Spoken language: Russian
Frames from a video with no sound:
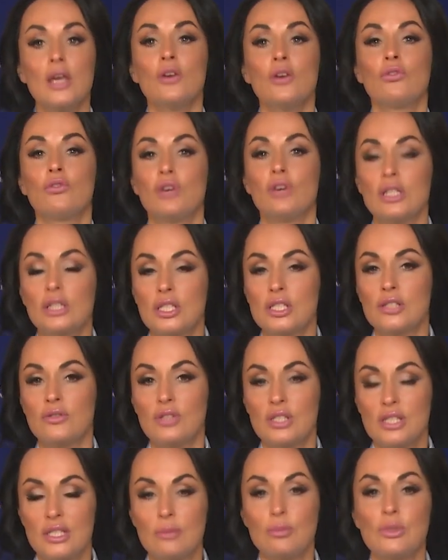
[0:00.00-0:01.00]
В этой
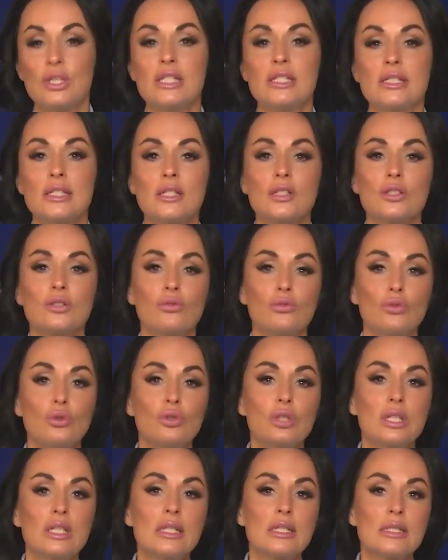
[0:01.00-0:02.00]
связи Министерство
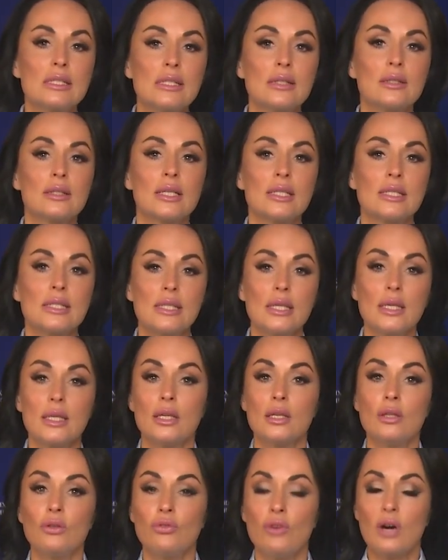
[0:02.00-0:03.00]
внутренних дел России
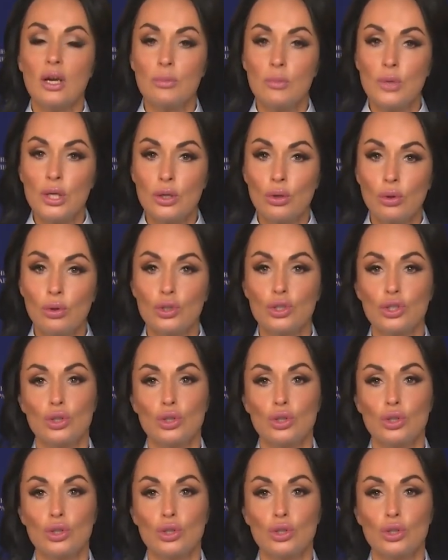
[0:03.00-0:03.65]
информирует,